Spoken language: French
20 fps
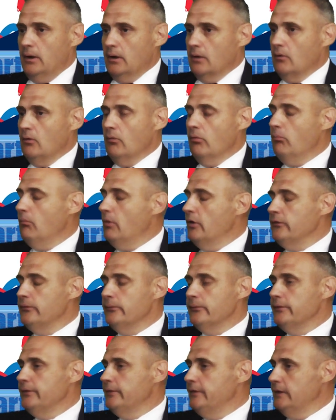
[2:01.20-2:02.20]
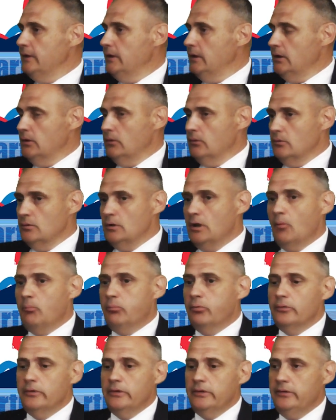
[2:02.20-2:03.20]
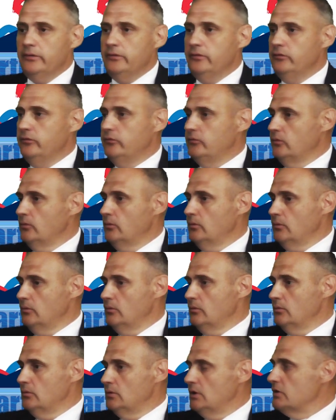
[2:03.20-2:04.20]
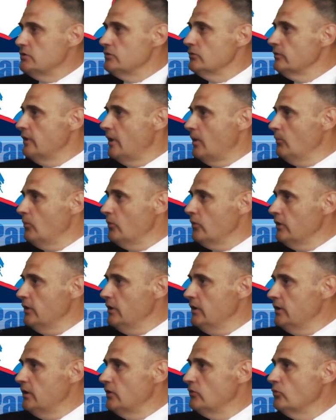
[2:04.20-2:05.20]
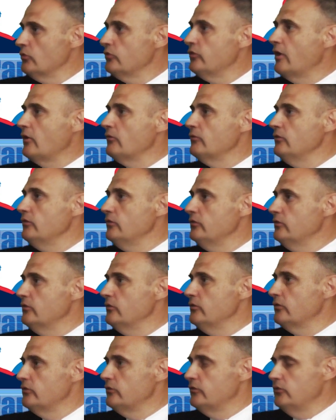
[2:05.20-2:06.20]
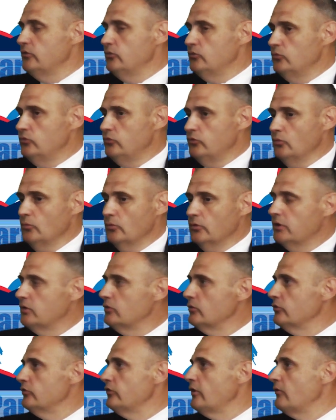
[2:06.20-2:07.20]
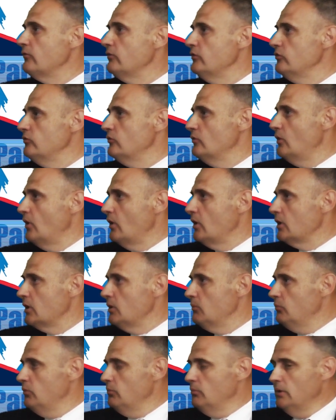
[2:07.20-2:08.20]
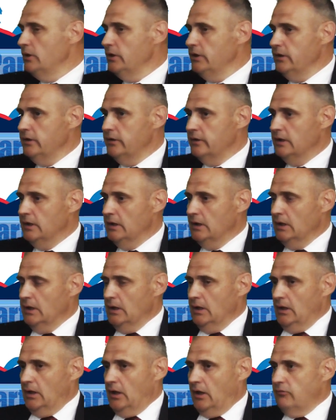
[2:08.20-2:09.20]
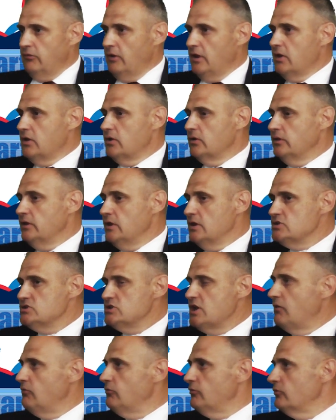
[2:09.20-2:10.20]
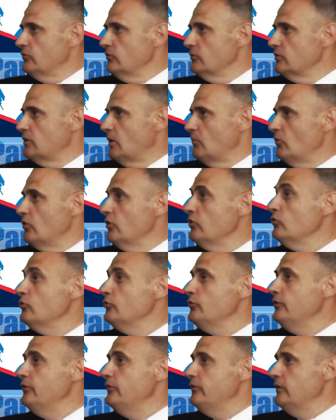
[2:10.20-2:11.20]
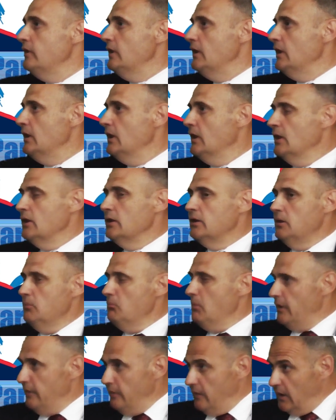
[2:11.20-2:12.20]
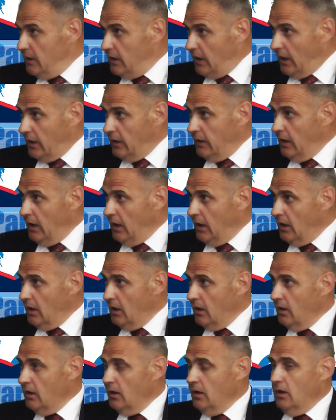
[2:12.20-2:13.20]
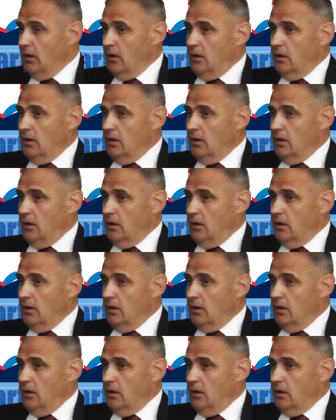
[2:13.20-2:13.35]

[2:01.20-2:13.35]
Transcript: la grande majorité de la police, de la gendarmerie qui est au service des institutions, qui est au service de leur République, avec des chefs, notamment les officiers, qui mènent des carrières,